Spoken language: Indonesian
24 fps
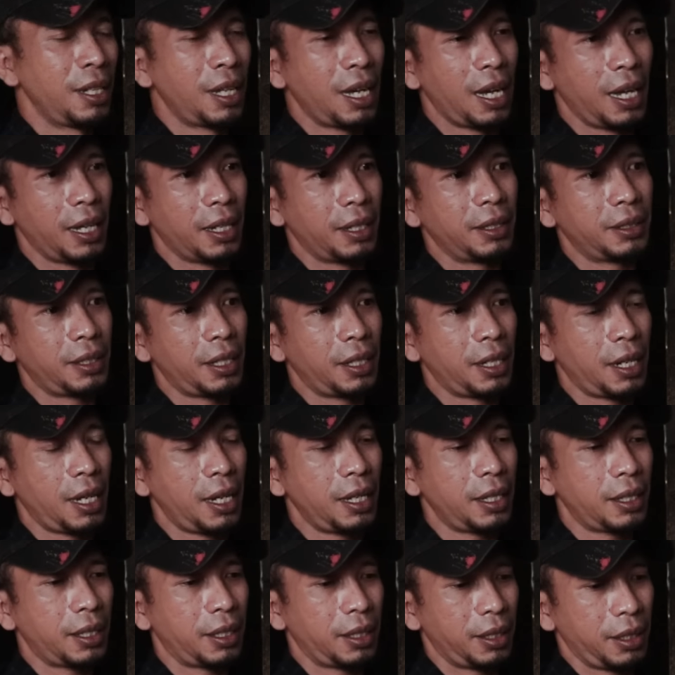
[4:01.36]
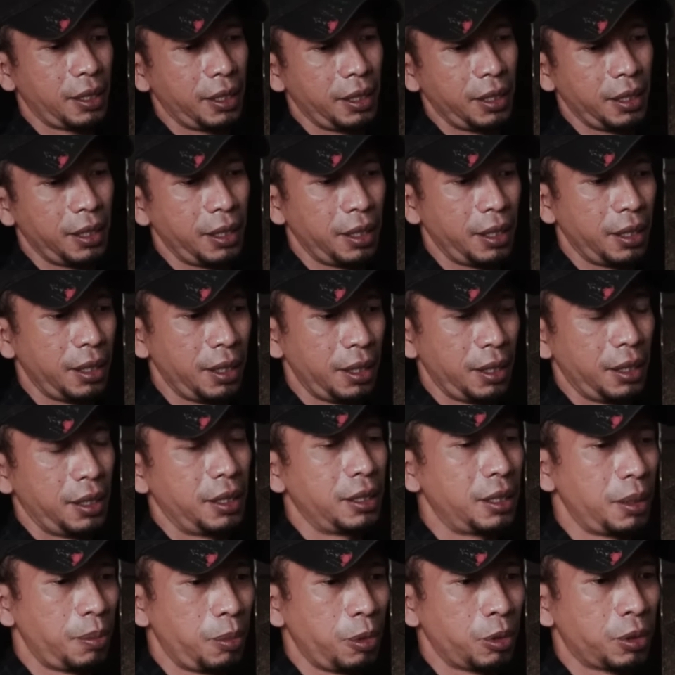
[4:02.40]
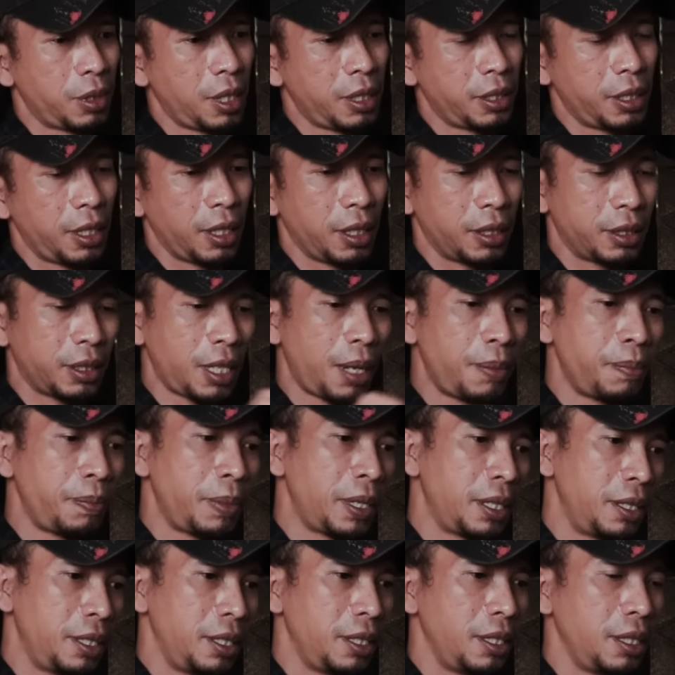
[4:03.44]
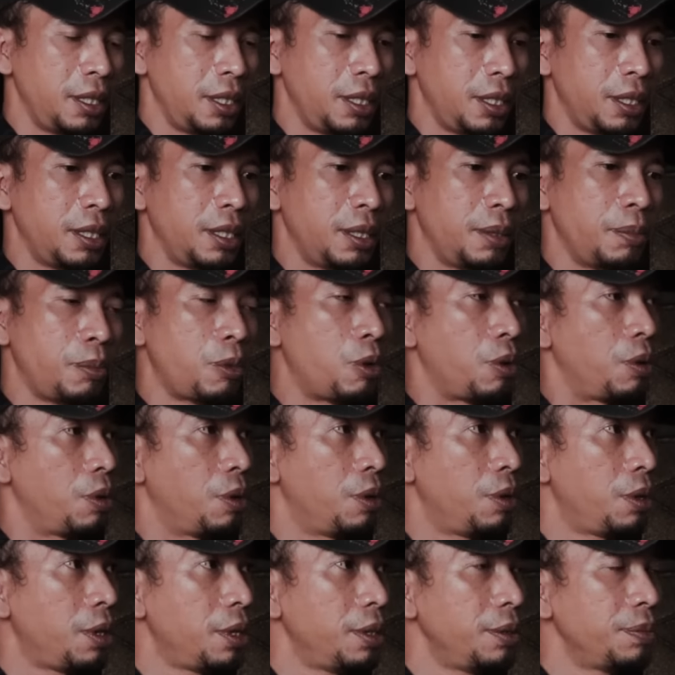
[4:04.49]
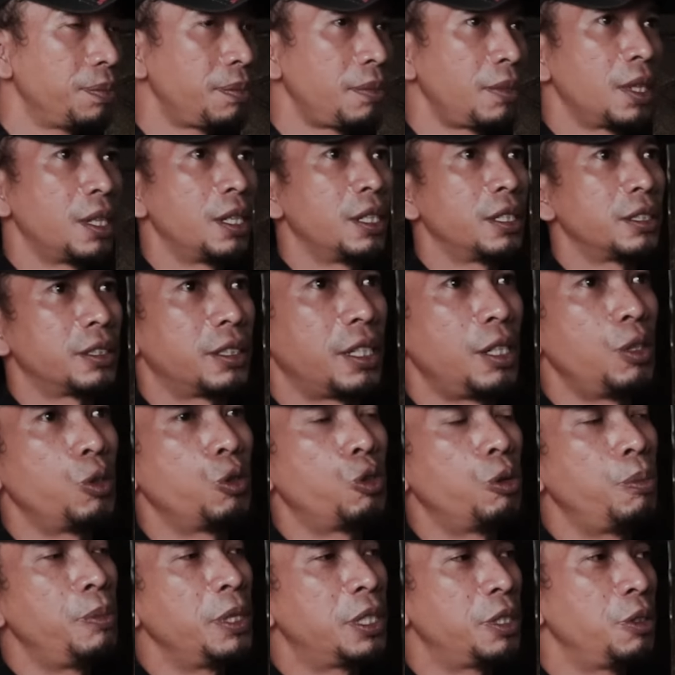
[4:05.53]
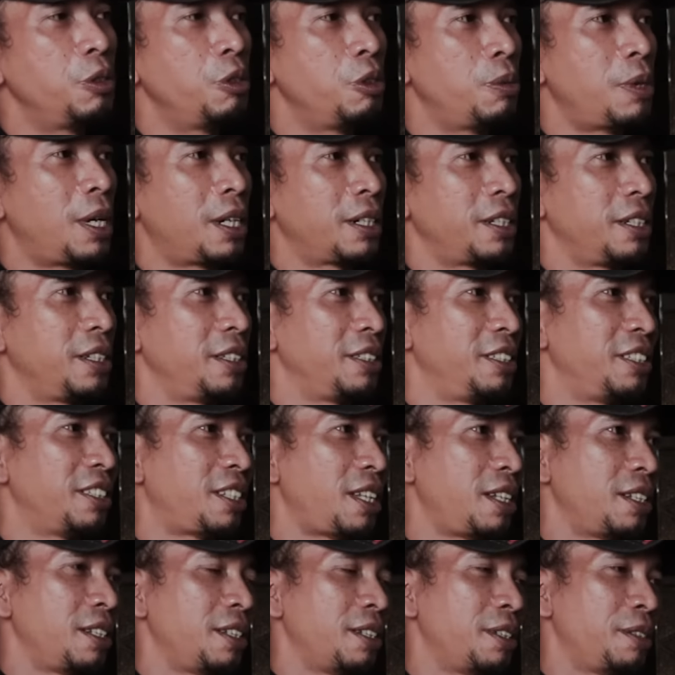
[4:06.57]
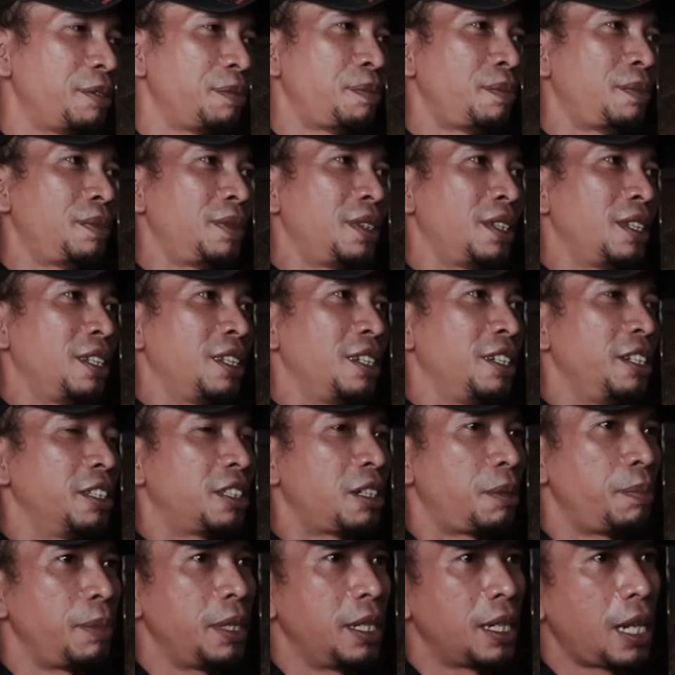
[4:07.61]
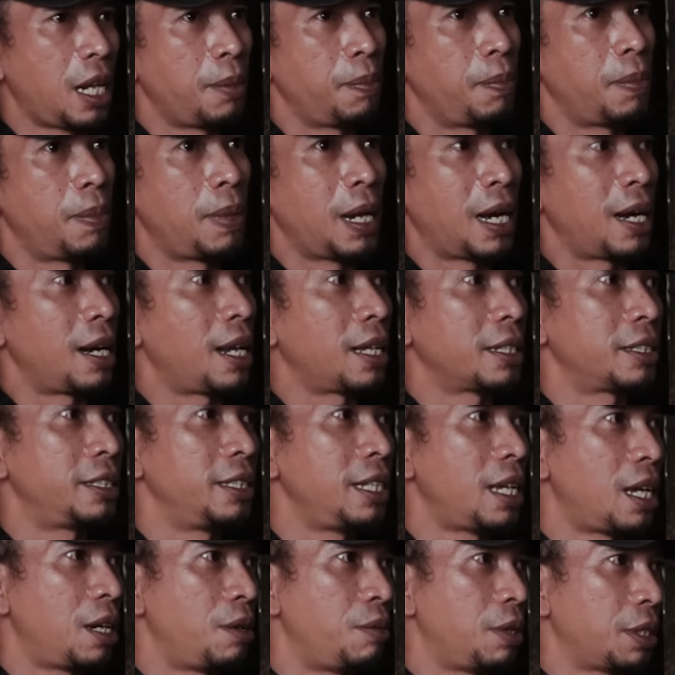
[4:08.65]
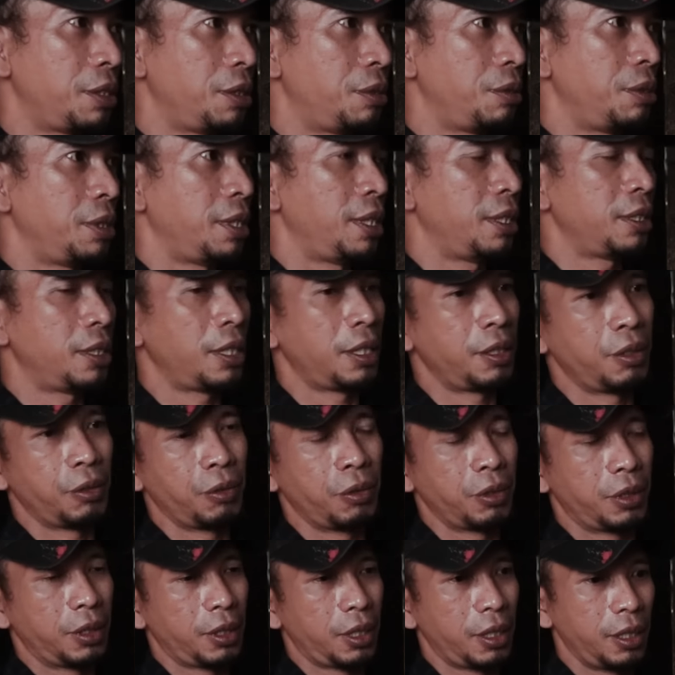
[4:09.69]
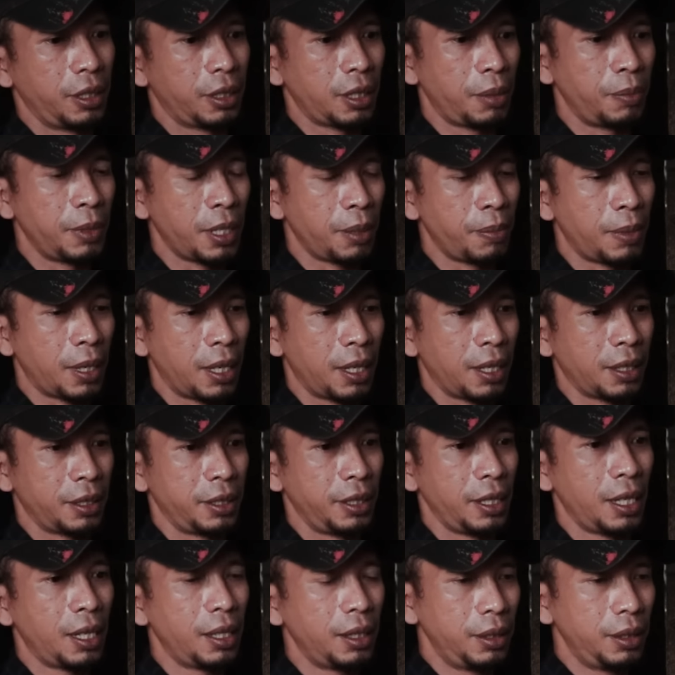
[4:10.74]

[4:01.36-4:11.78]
Akhirnya saya naik di Ciputat, saya sampai di Bogor. Saya nunggu bis dulu bang nih ceritanya. Okay. Di terminal Baranang Siang waktu itu ya, saya nunggu di terminal Baranang Siang.